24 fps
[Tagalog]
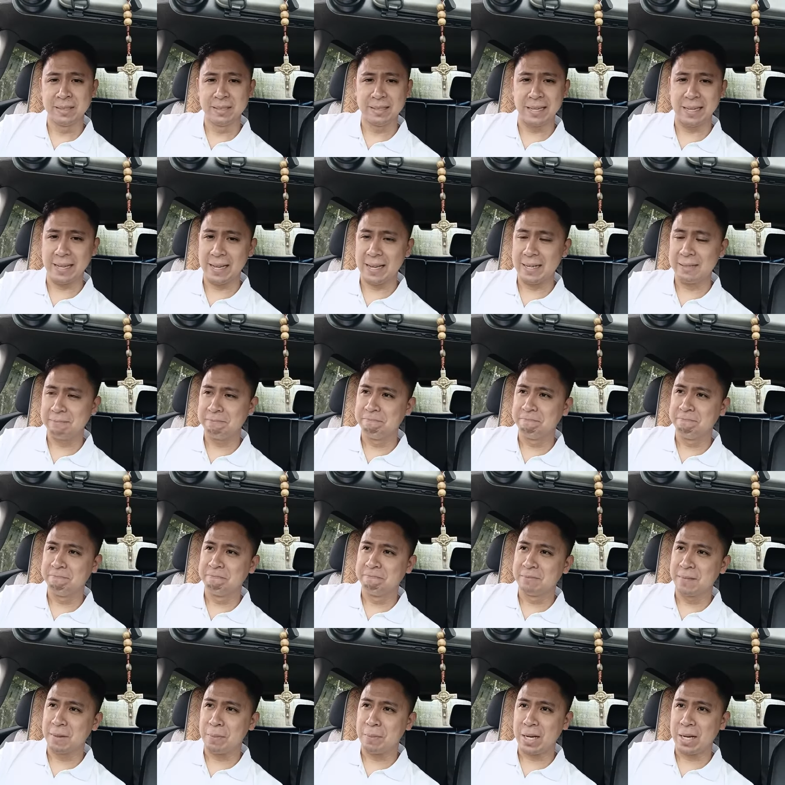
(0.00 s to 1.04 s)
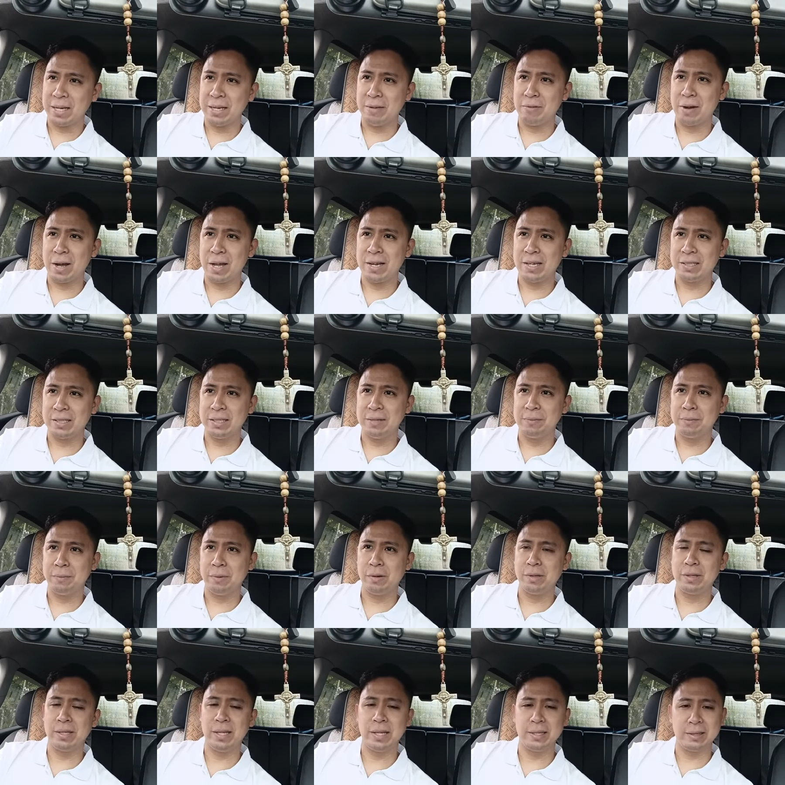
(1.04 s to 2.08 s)
Kaya, napakaliwanag din
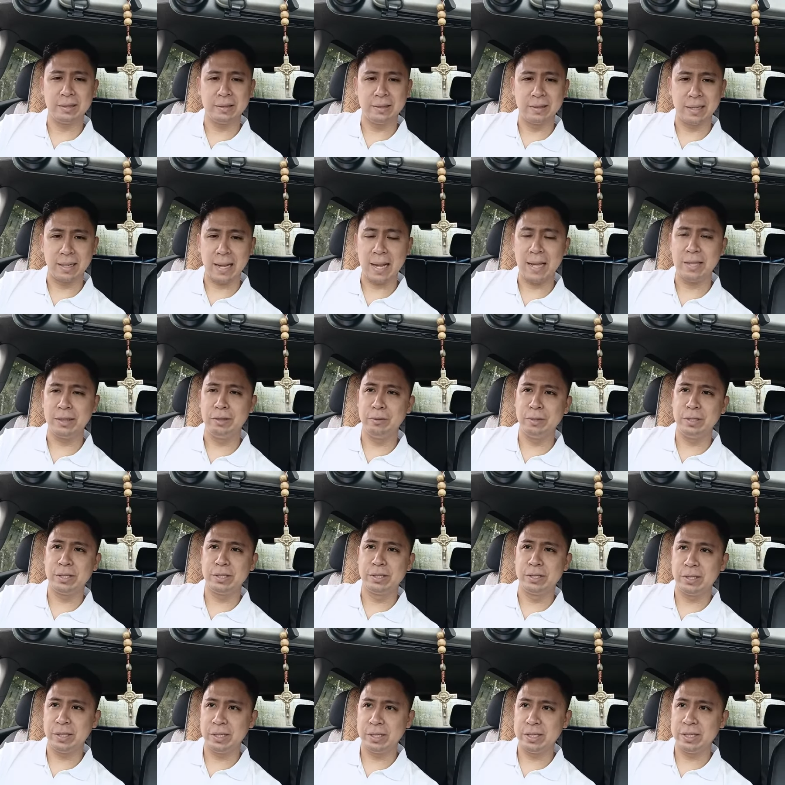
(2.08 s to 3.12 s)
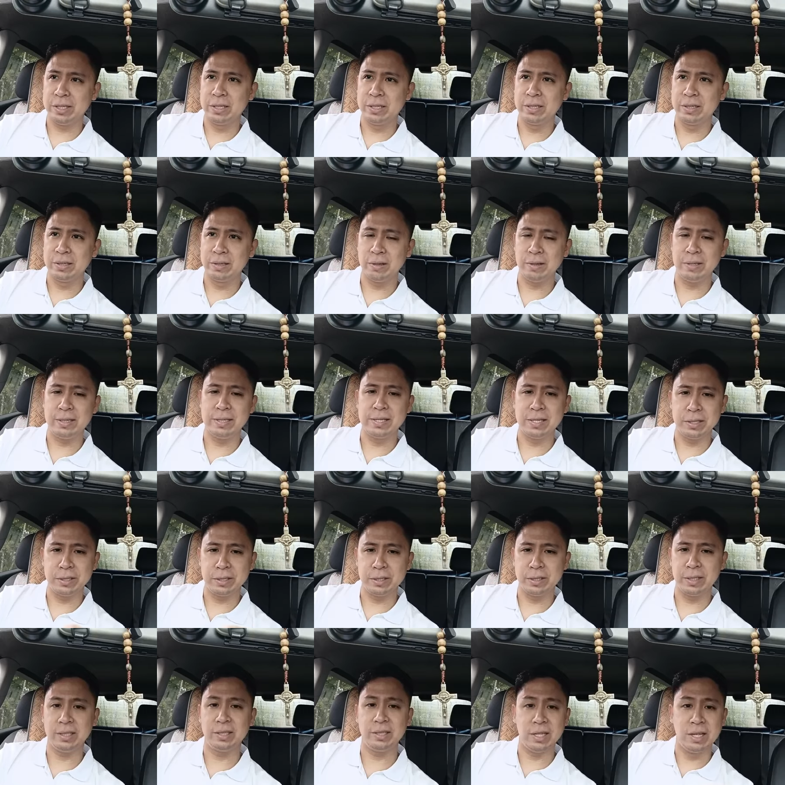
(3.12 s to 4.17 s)
po that the Catholic Church no,
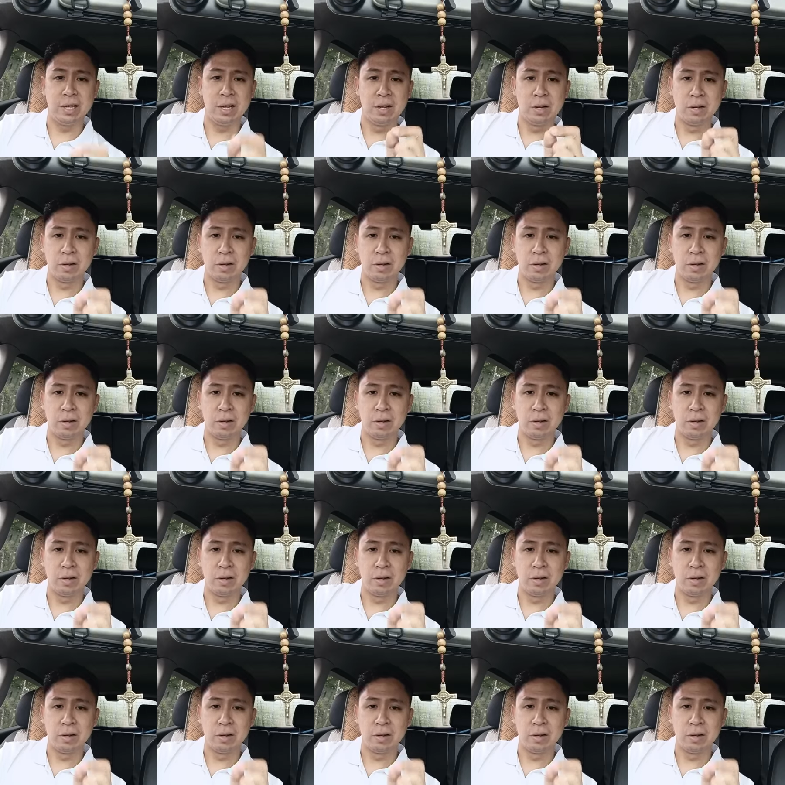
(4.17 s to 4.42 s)
existed